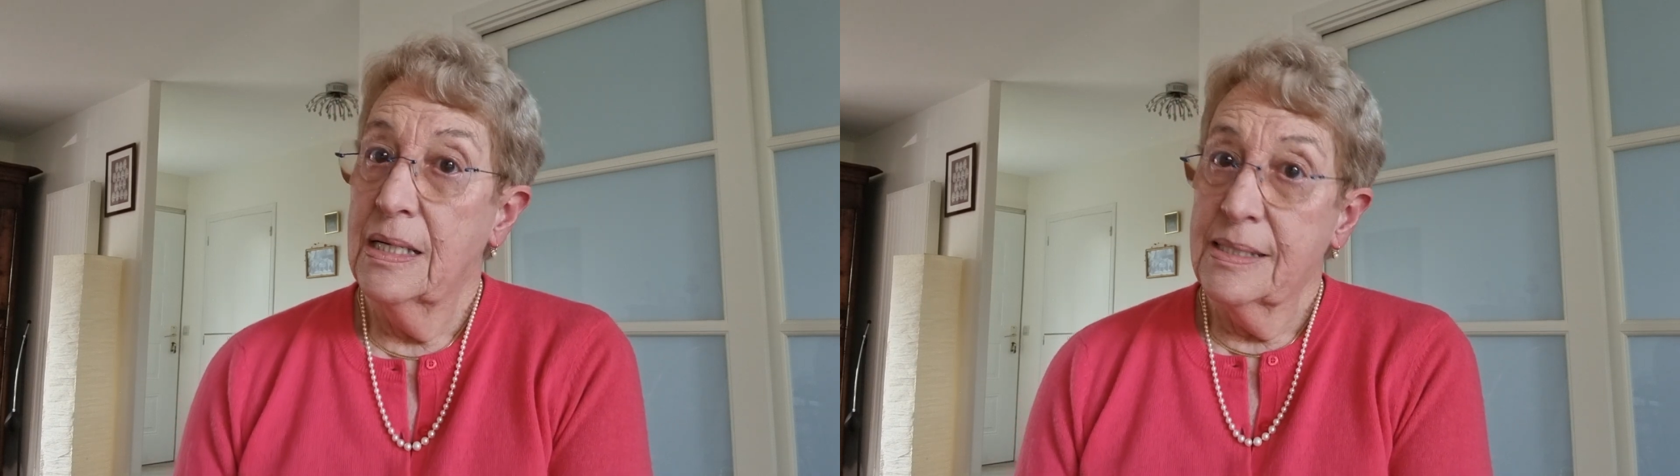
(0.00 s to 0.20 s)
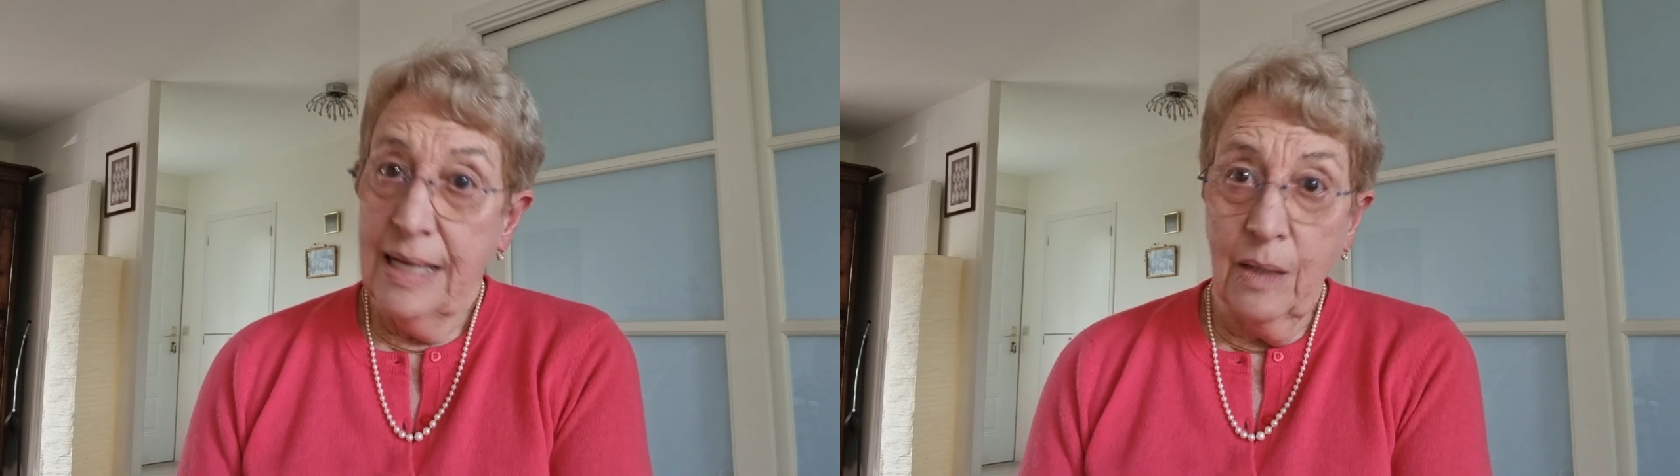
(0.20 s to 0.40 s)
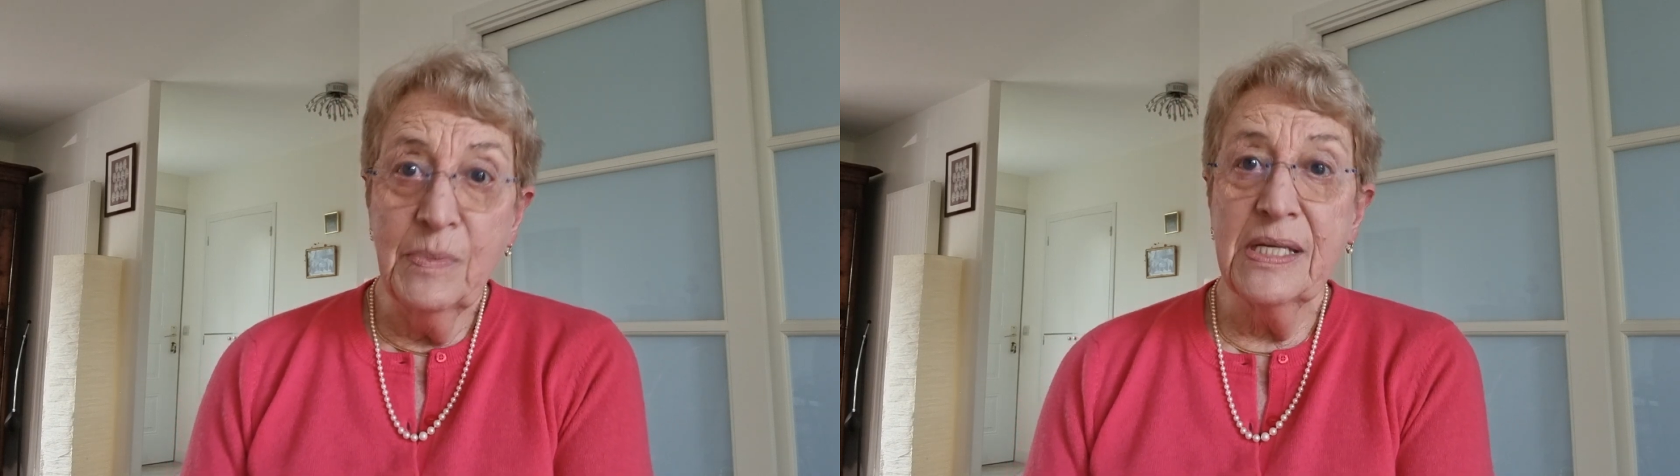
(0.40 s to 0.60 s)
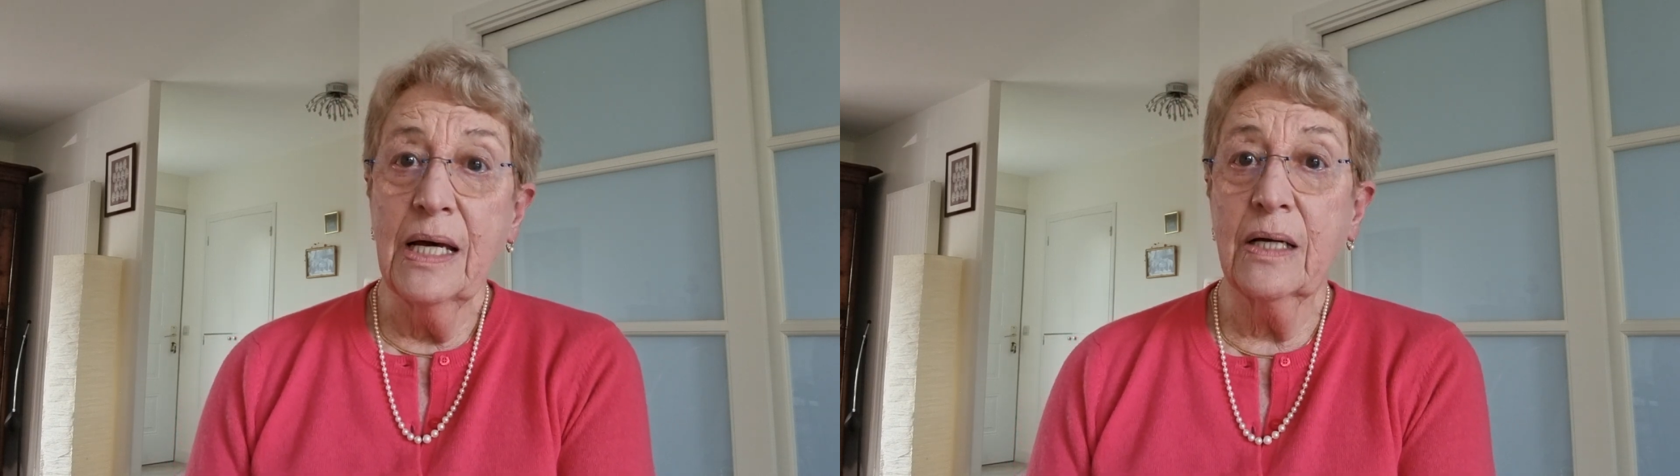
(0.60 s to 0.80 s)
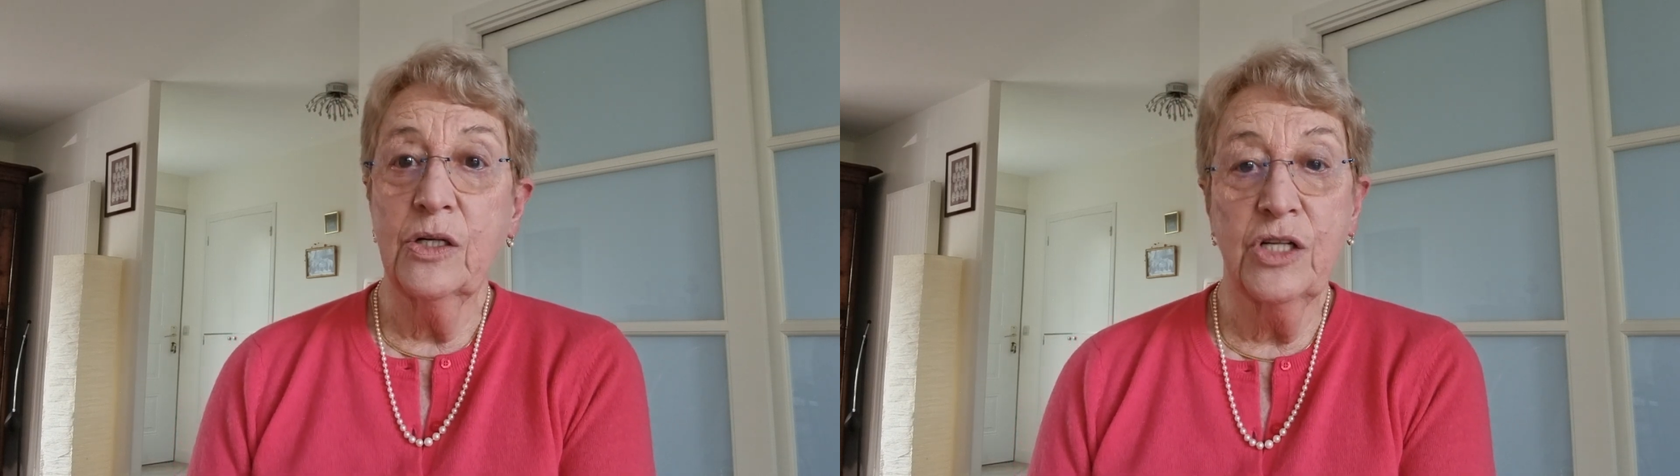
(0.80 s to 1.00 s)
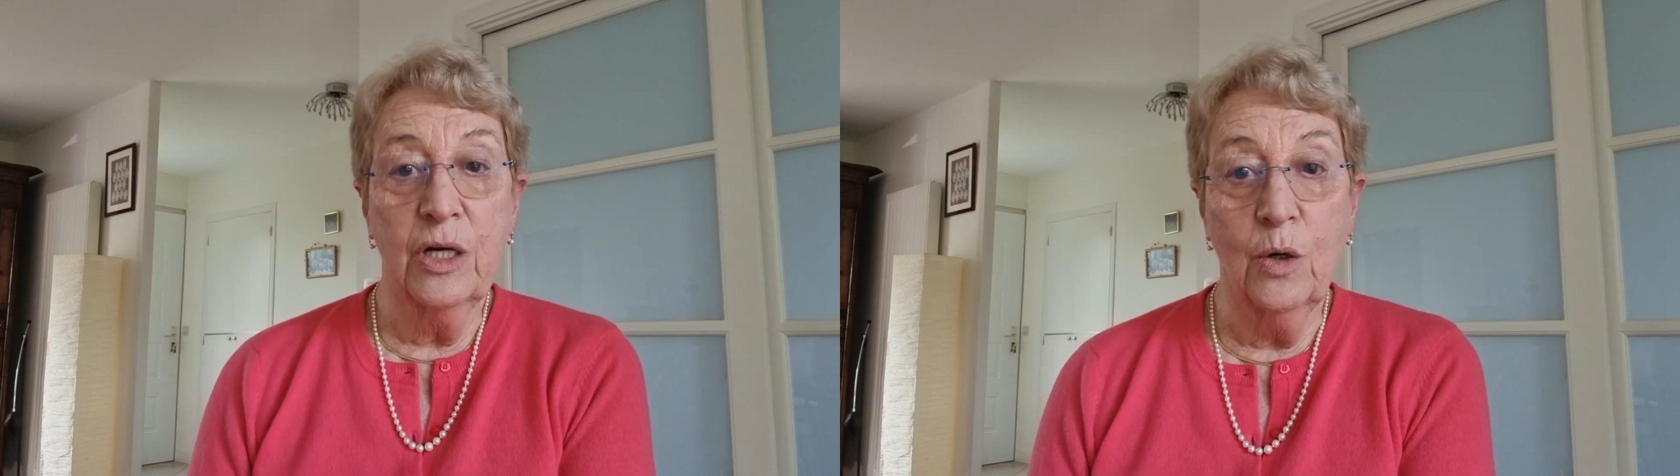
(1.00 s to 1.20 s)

C'est comme ça que j'ai